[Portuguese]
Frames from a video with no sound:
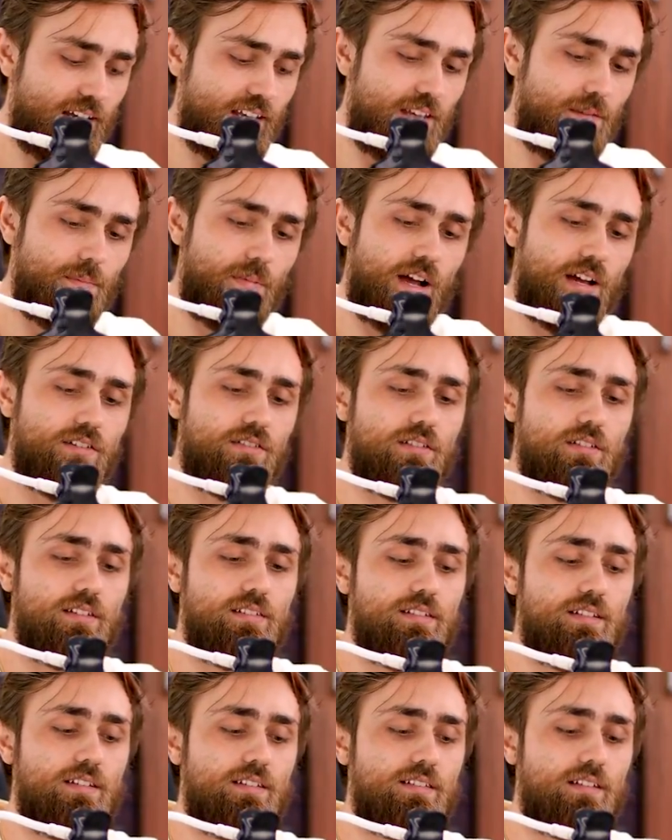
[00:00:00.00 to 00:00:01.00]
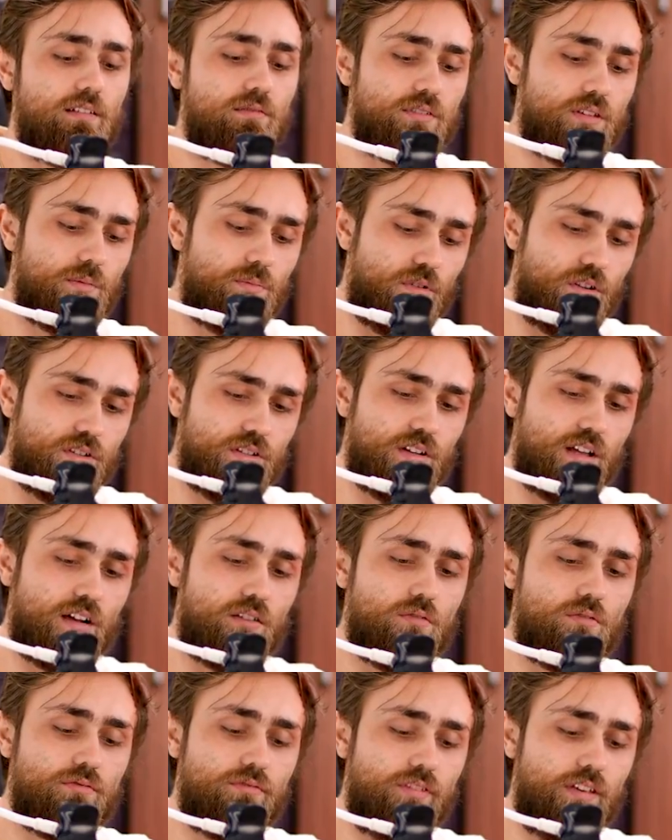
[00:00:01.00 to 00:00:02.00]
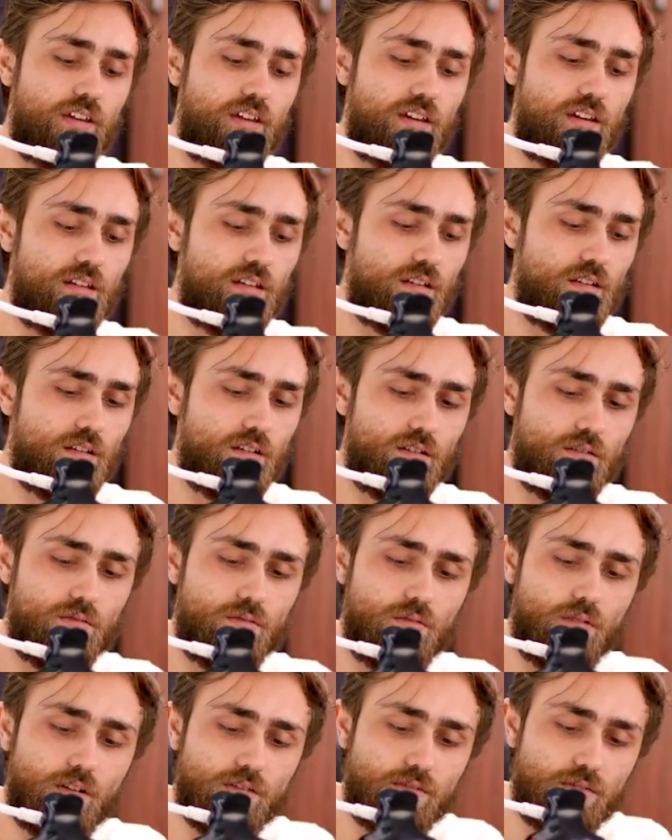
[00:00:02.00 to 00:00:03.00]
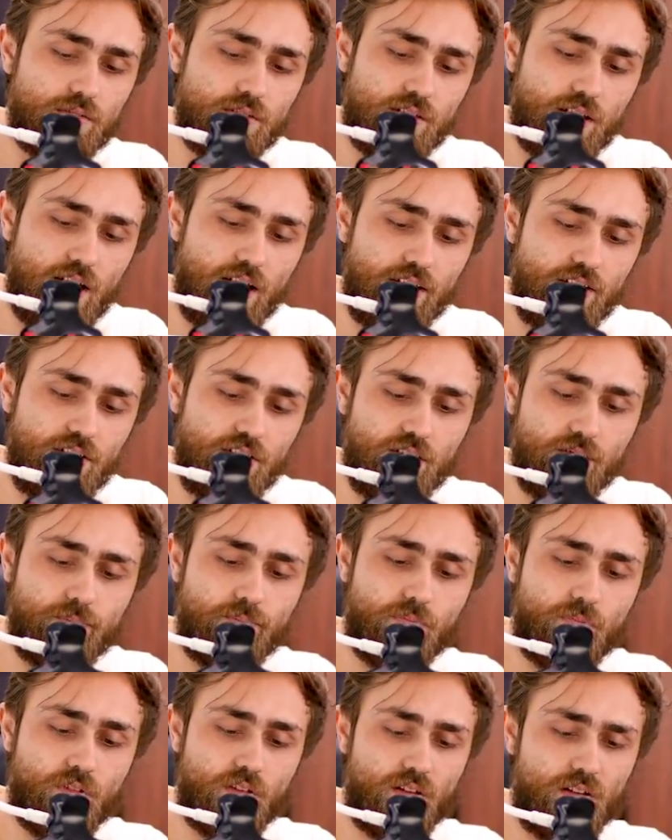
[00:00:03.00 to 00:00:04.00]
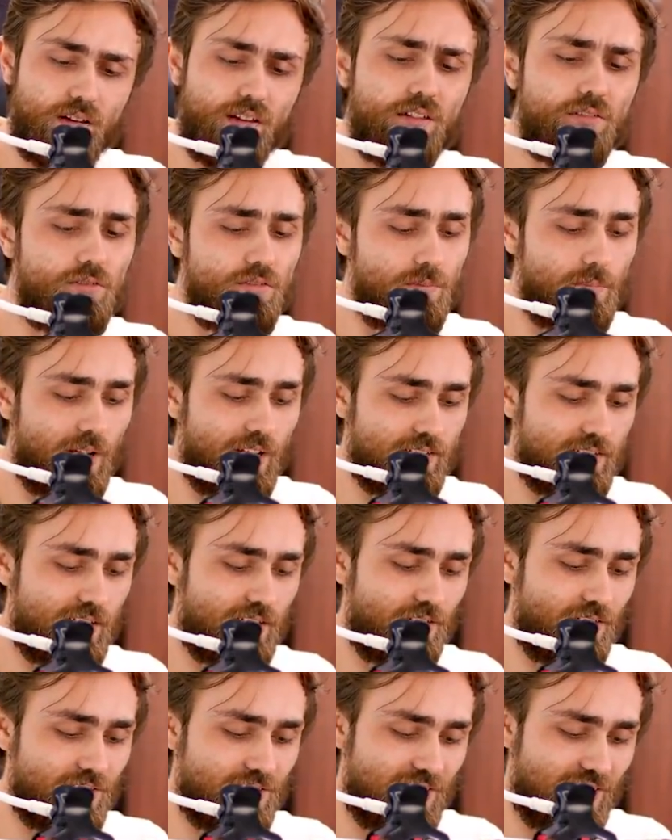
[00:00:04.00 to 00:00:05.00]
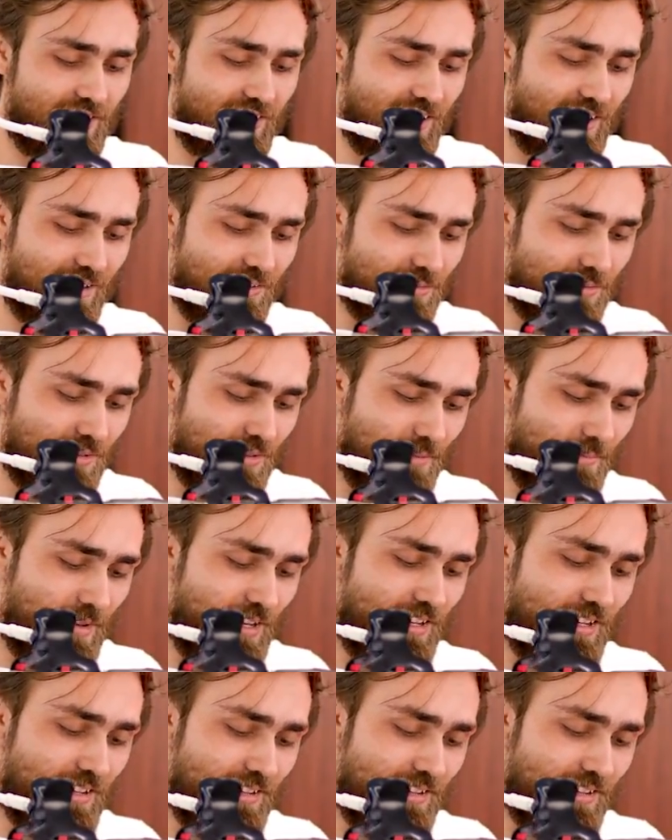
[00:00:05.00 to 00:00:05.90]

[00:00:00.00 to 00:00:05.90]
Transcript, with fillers: aqui embaixo na descrição, você pode ir lá conferir no nosso site. Lindo demais esse relógio da Tecnos também,